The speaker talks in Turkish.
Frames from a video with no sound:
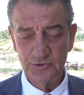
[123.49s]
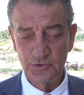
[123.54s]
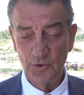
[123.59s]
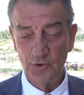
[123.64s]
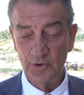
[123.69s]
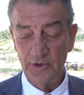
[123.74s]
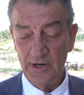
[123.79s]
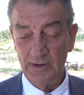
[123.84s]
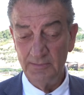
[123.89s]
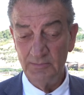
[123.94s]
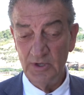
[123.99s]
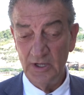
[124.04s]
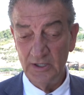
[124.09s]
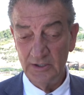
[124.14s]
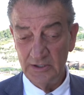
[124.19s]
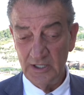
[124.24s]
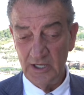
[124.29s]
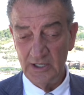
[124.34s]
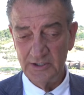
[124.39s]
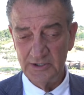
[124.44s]
Çok önemli
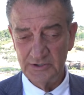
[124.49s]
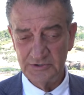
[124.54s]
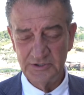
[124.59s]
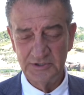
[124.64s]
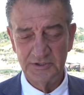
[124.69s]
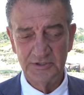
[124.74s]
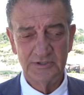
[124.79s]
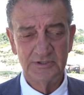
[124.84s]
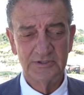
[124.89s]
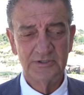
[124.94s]
anlar yaşadık.